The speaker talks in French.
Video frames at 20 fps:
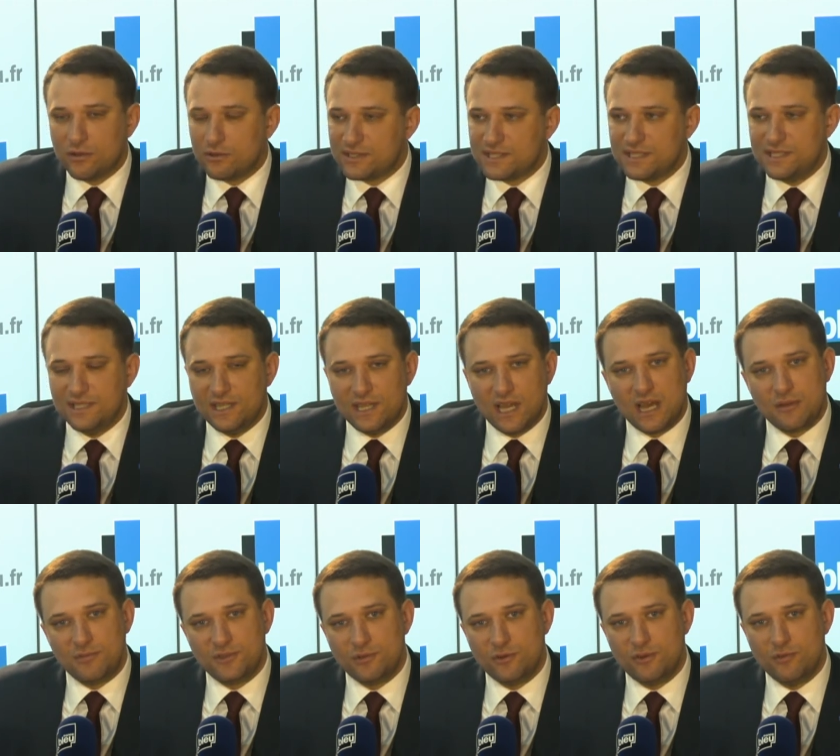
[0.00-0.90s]
ce qui n'est
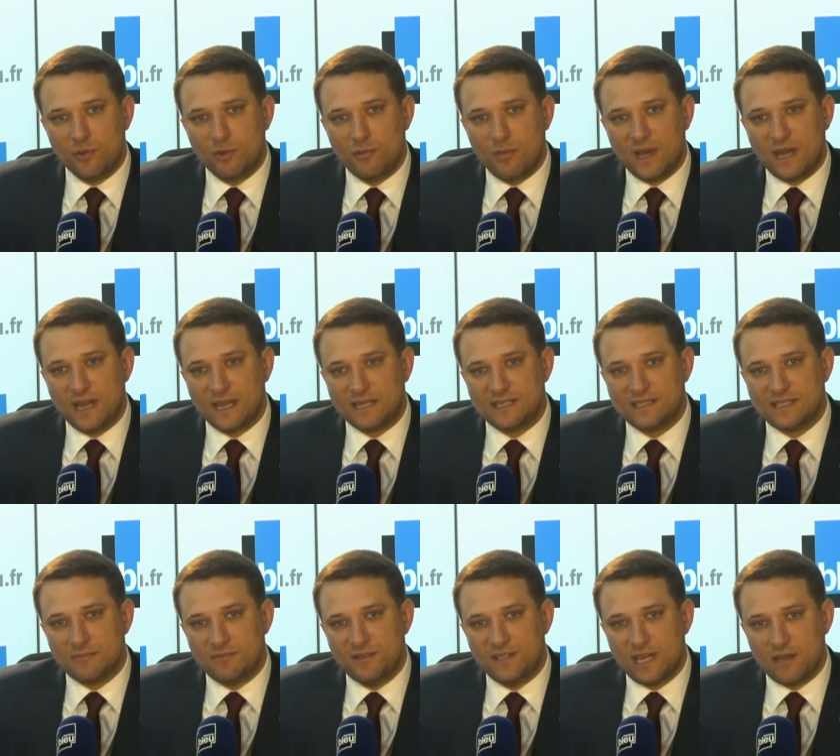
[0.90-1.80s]
absolument pas
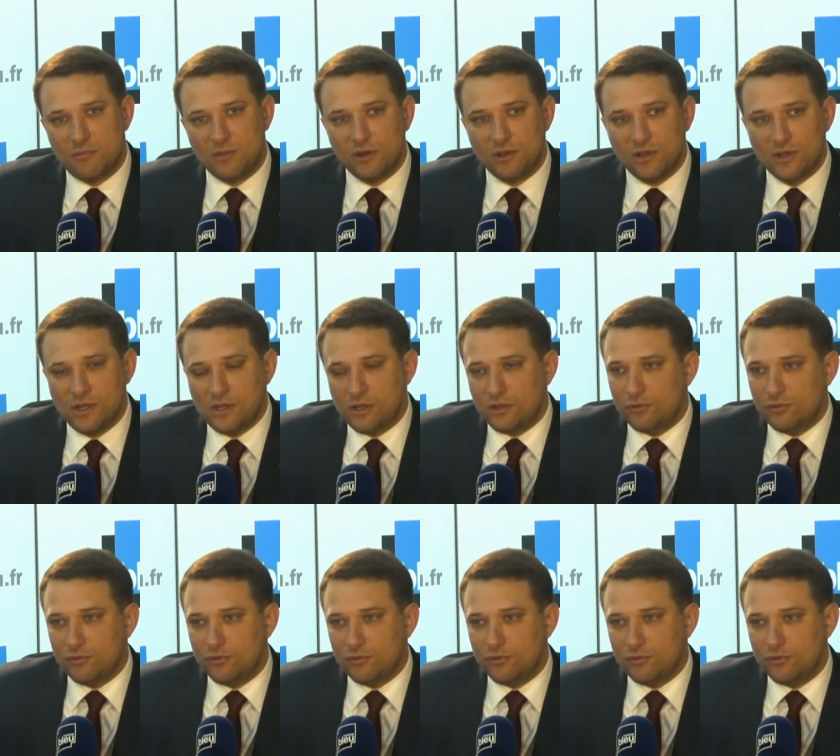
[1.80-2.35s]
acceptable.